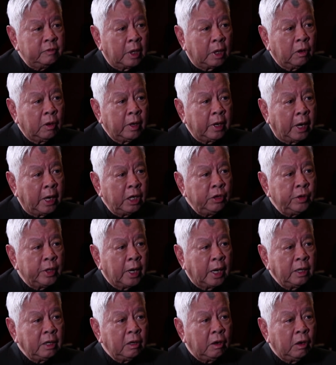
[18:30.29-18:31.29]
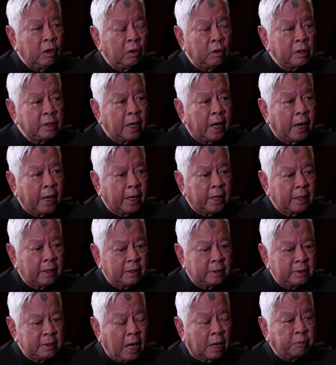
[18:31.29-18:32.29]
và có lẽ Duy Khánh có lỗ
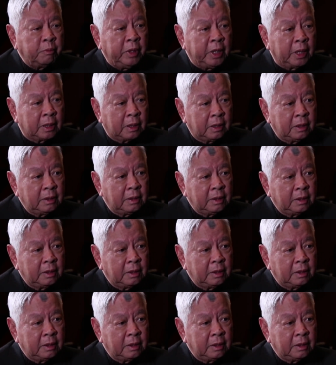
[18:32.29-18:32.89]
tai đặc biệt